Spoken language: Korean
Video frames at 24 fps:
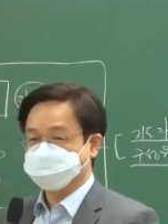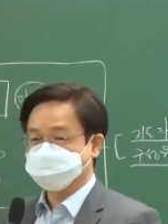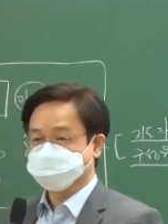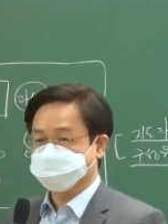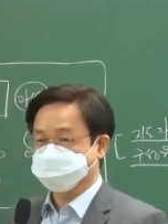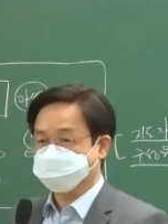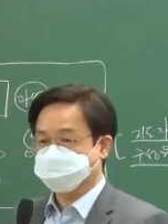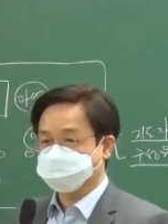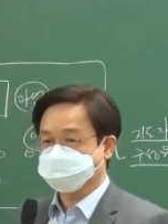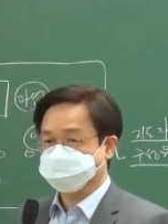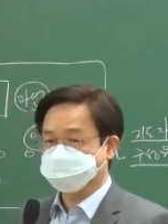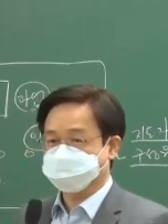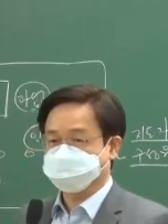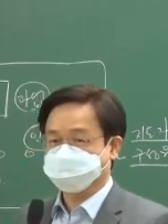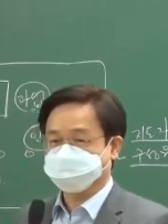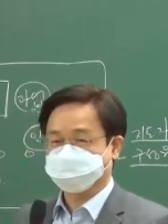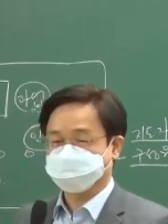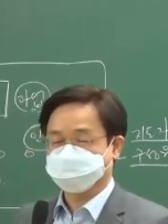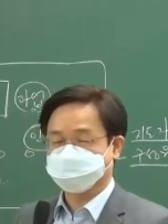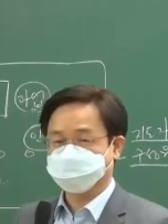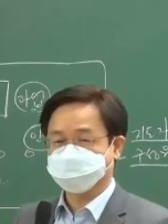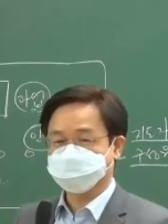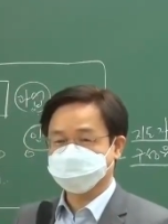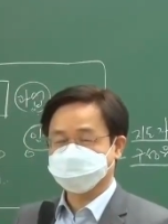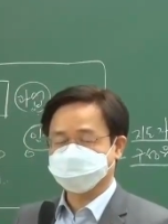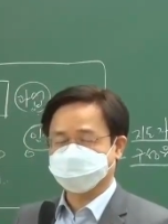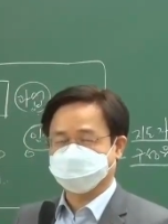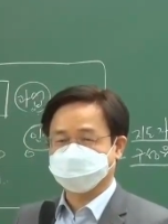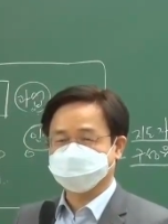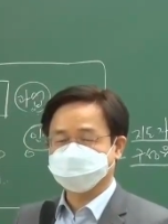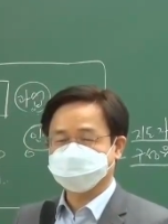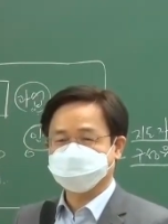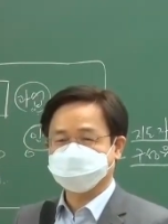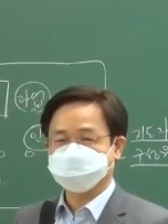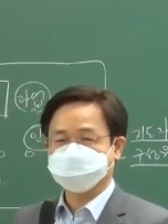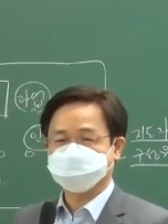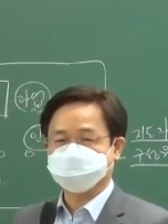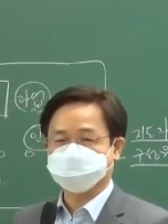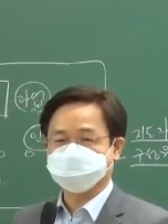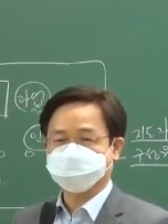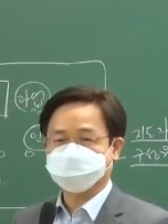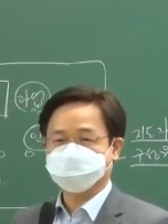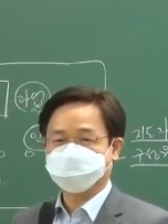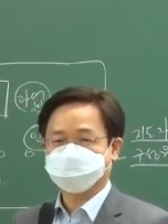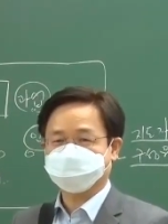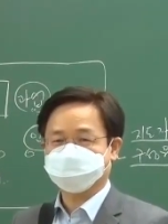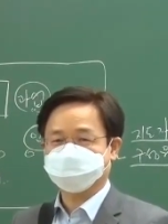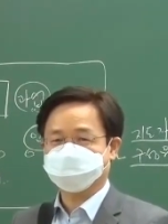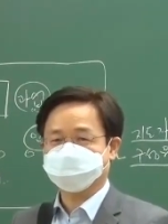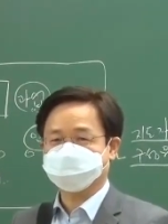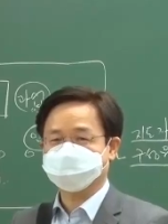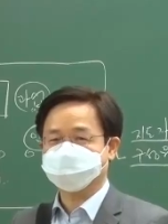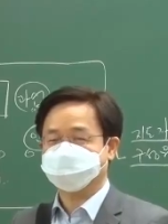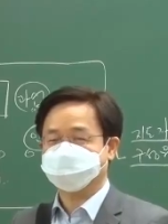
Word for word: 이제 꽃이 만개하죠. 예,